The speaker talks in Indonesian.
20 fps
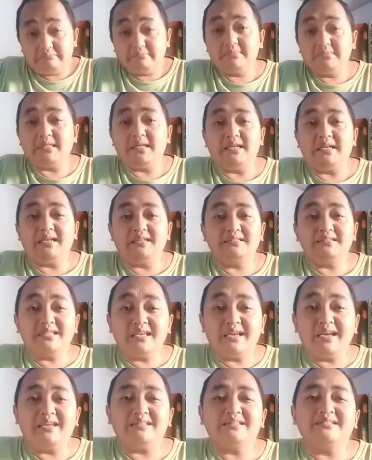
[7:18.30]
dan
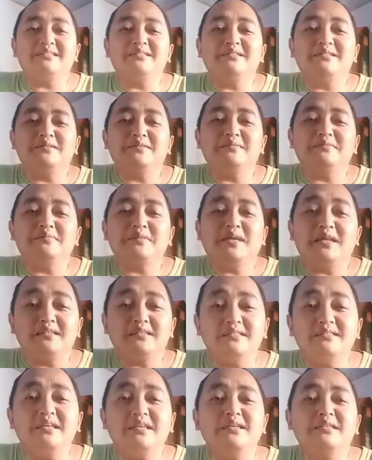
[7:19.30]
sehat
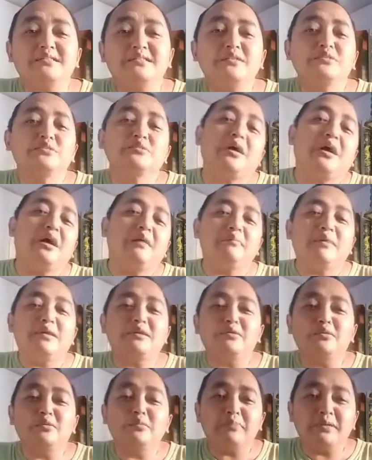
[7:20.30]
artinya kita juga aman
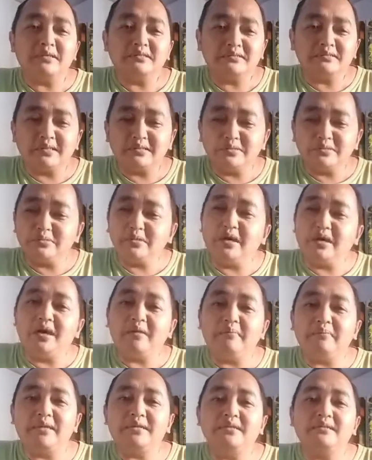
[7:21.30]
dompetnya juga
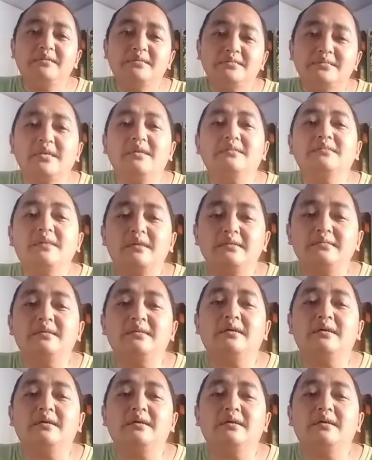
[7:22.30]
aman kesehatannya